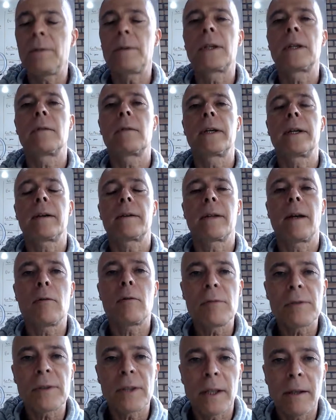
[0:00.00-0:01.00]
que eu quero dar
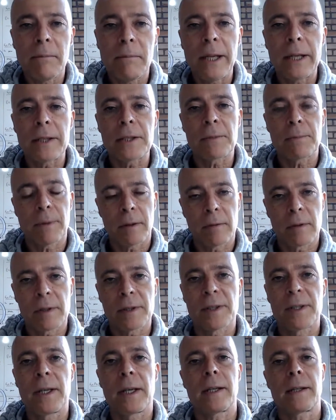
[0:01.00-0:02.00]
alguns lembretes para
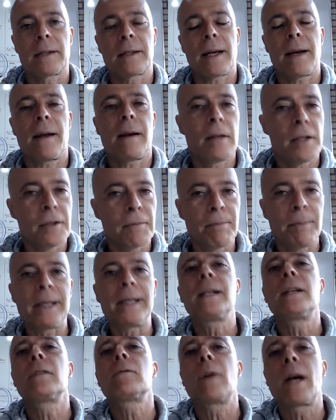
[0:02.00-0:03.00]
você que está
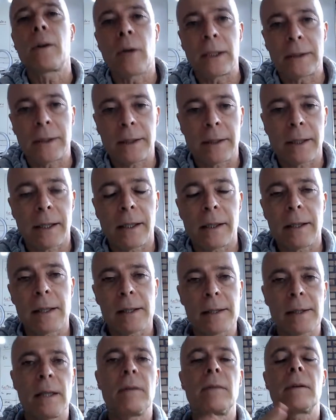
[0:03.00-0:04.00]
esperando a nota da
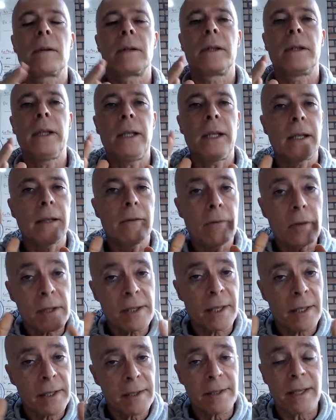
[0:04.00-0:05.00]
redação e que
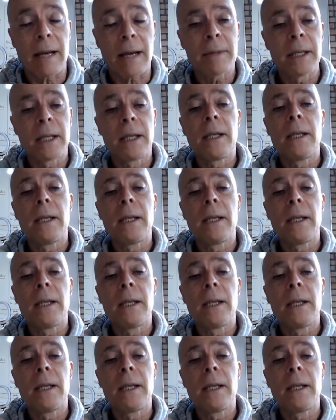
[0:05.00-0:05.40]
você que sabe